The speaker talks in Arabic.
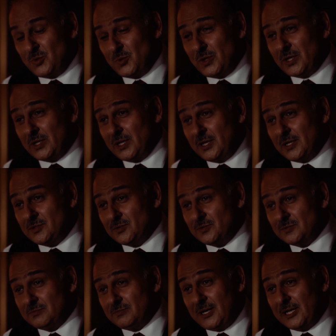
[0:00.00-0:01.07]

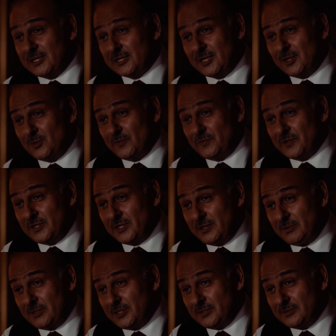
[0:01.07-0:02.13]
وخناقاتهم ما عادت خوفتني
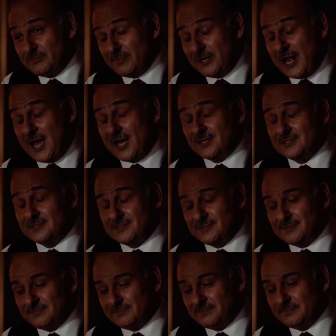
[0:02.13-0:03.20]
ابدا بالعكس